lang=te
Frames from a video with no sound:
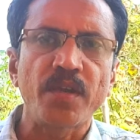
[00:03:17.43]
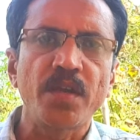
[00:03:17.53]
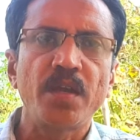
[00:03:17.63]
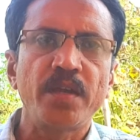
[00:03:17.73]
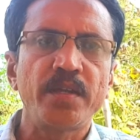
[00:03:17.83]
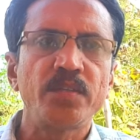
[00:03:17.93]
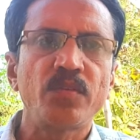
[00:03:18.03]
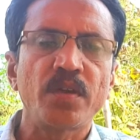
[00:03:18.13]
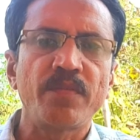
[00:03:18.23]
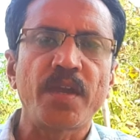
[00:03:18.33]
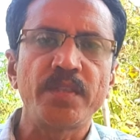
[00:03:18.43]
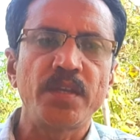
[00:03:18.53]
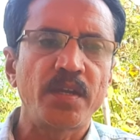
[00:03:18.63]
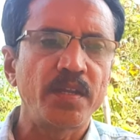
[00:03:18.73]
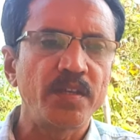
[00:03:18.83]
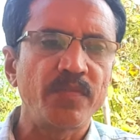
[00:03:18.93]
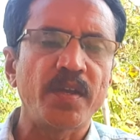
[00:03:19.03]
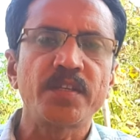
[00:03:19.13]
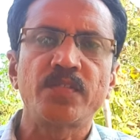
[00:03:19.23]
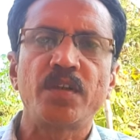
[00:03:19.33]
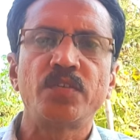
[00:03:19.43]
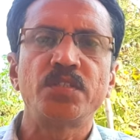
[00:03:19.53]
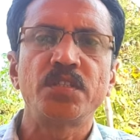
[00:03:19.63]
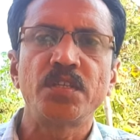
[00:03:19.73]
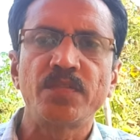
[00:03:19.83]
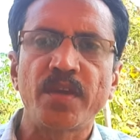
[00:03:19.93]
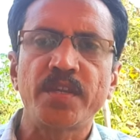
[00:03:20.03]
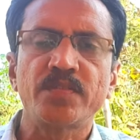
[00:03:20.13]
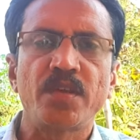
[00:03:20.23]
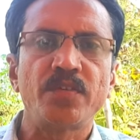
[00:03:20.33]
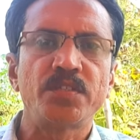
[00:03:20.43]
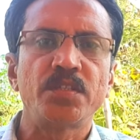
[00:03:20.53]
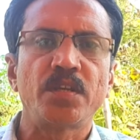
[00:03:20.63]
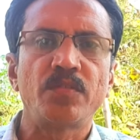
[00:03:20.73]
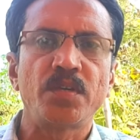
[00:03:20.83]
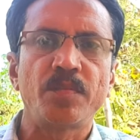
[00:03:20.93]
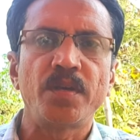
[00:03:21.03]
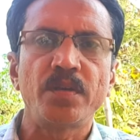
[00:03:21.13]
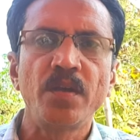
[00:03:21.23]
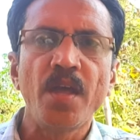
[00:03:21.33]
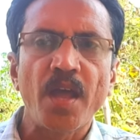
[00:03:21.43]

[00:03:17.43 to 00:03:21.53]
ఫంగల్ అంటే ఇది ఒక వ్యాధి అంటే ఈ ఫంగస్ వల్ల వచ్చింది ఇది వైరస్ వల్ల వచ్చింది అనుకుంటాం బట్